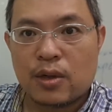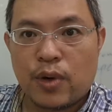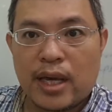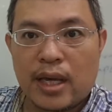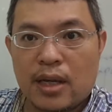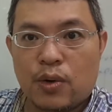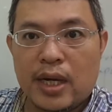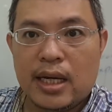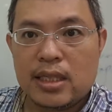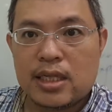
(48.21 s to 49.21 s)
归
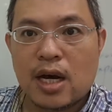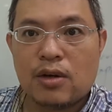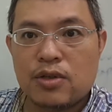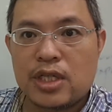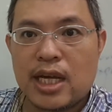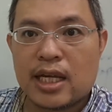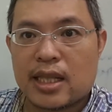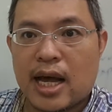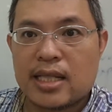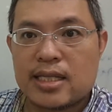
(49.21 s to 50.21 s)
归交界
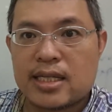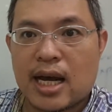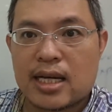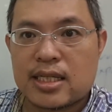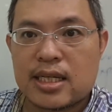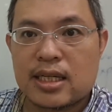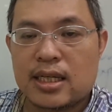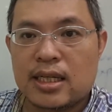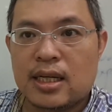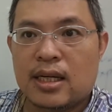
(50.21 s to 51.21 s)
谈茶社，
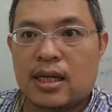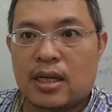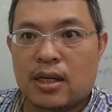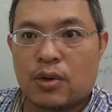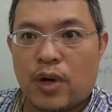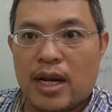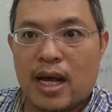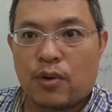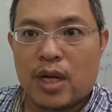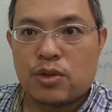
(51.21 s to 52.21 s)
归
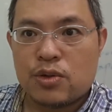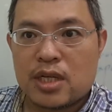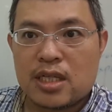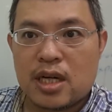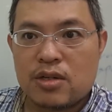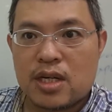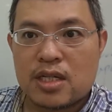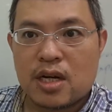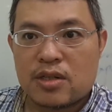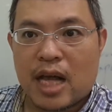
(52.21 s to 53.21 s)
纳、归属、成交、介
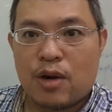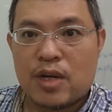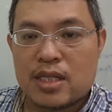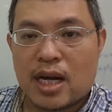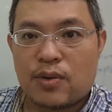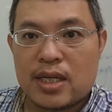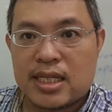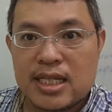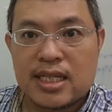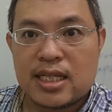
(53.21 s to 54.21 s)
绍、谈论、查阅、
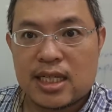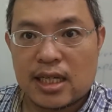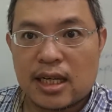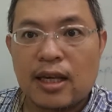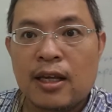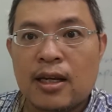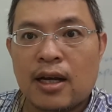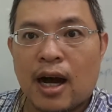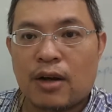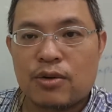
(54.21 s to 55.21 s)
涉及
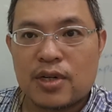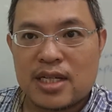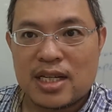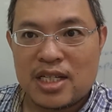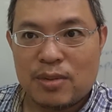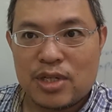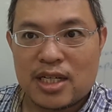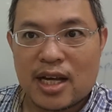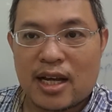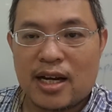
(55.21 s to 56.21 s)
啊。如果真的记不
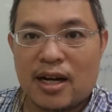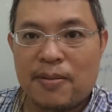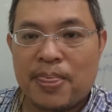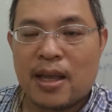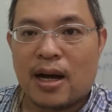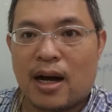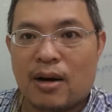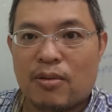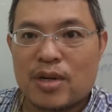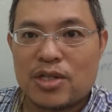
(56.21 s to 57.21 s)
起来呢？好，
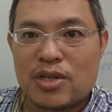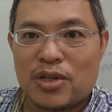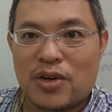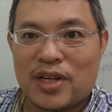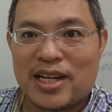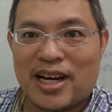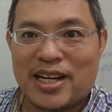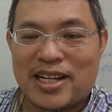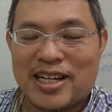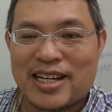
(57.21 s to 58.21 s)
我们就用一个
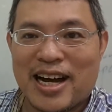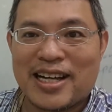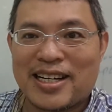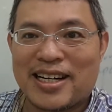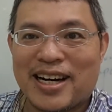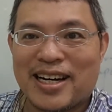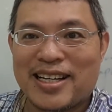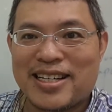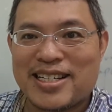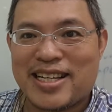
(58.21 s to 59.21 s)
很可爱的啊，一
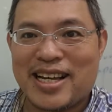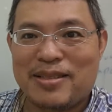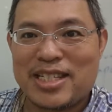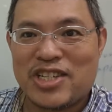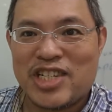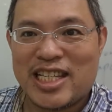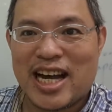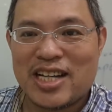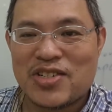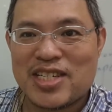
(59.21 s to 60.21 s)
个谐音去记
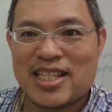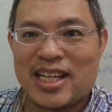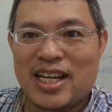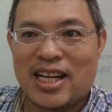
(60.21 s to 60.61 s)
它，就是